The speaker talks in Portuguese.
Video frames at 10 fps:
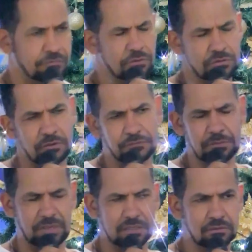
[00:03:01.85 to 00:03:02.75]
o
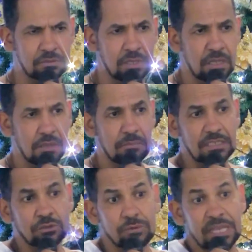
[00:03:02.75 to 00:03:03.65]
sofrimento,
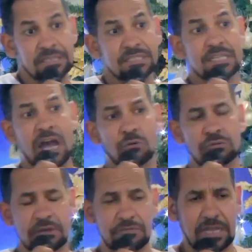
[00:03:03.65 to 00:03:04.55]
mas não quer se
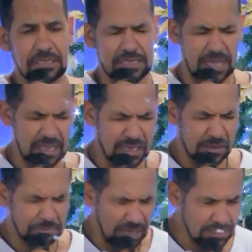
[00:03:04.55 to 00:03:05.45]
autoavaliar
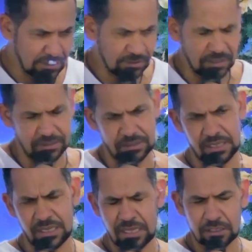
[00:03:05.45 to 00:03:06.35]
para
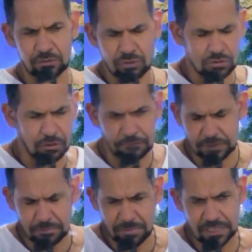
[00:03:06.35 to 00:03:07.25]
entender que o
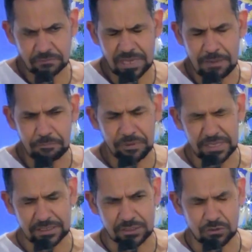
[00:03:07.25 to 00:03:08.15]
sofrimento é
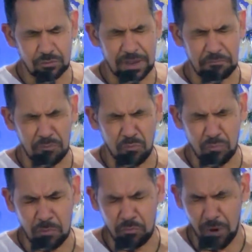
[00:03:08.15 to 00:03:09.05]
apenas uma,
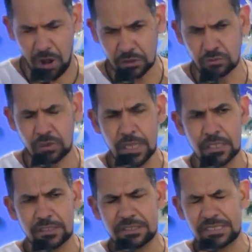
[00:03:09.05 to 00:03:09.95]
um modo
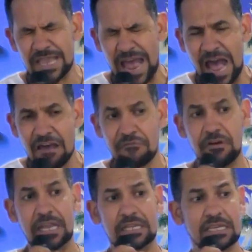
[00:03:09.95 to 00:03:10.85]
de
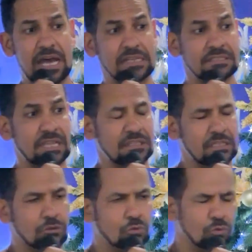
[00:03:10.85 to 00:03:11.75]
avaliar as
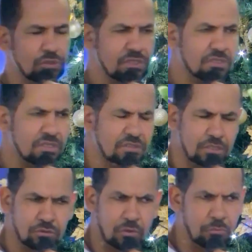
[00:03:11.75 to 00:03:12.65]
atitudes que se
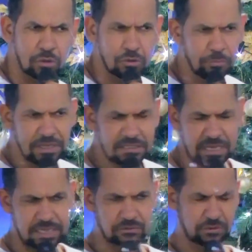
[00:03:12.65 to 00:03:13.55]
tomou no
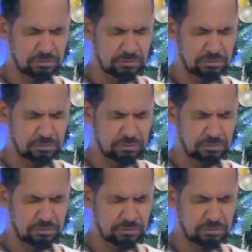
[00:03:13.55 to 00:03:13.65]
passado.